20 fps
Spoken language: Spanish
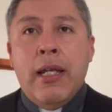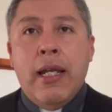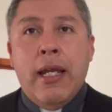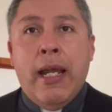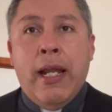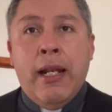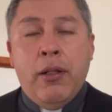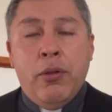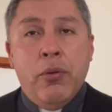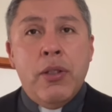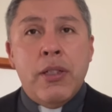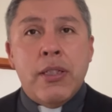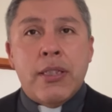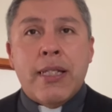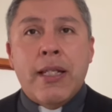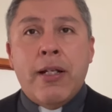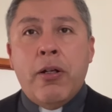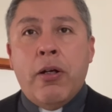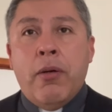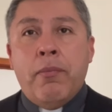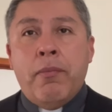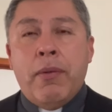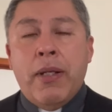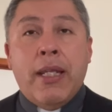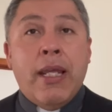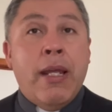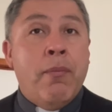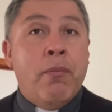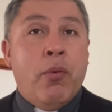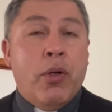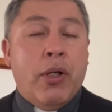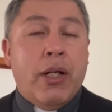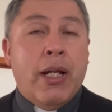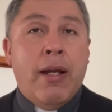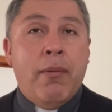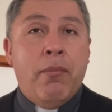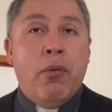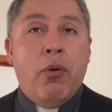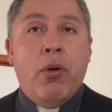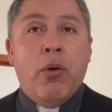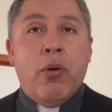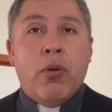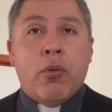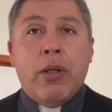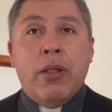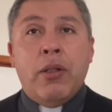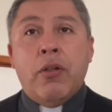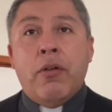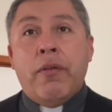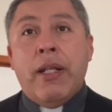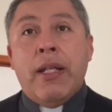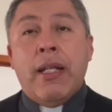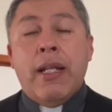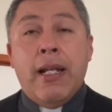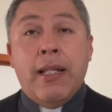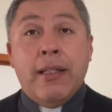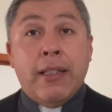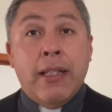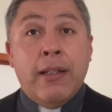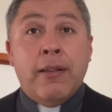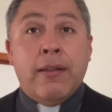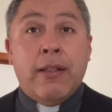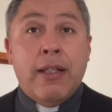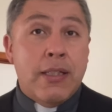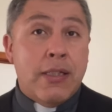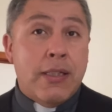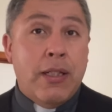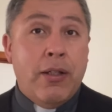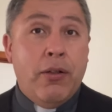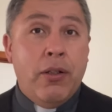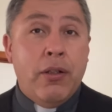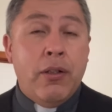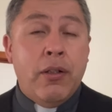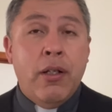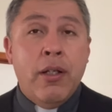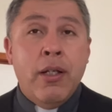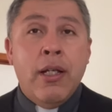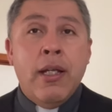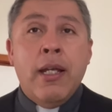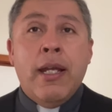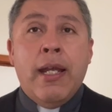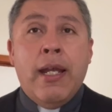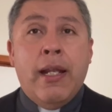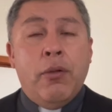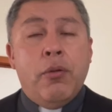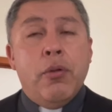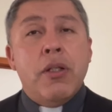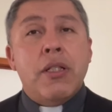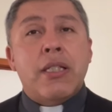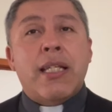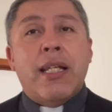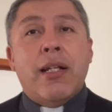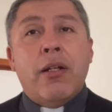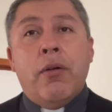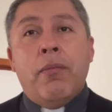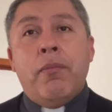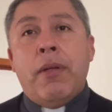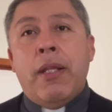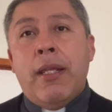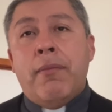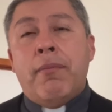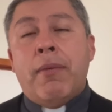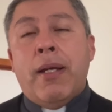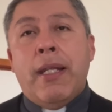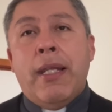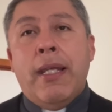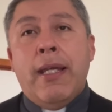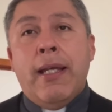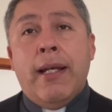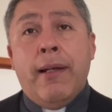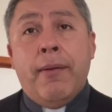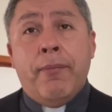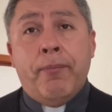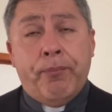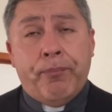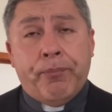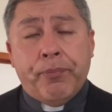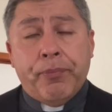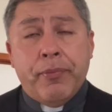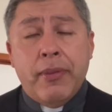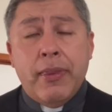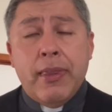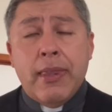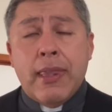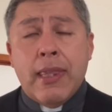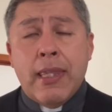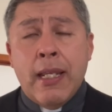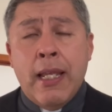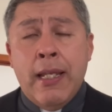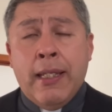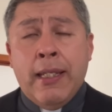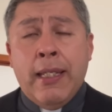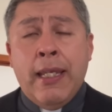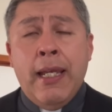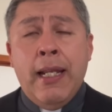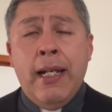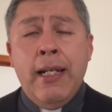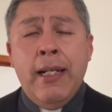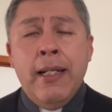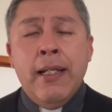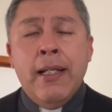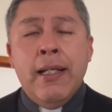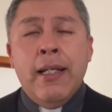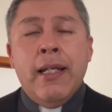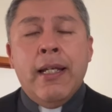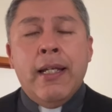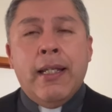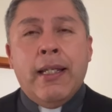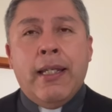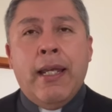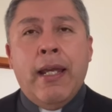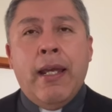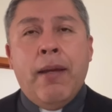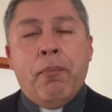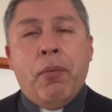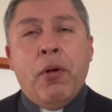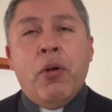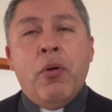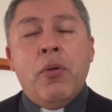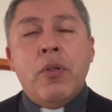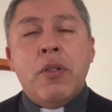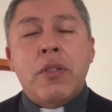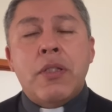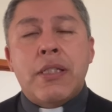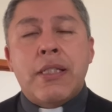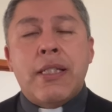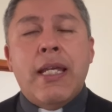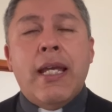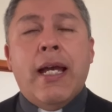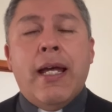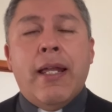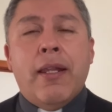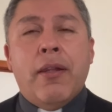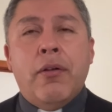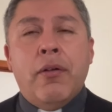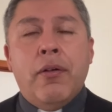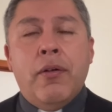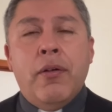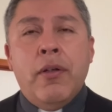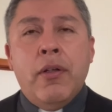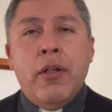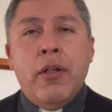el dulce nombre que invocamos cuando viene la tentación, el dulce nombre de María, aquel que pronunciado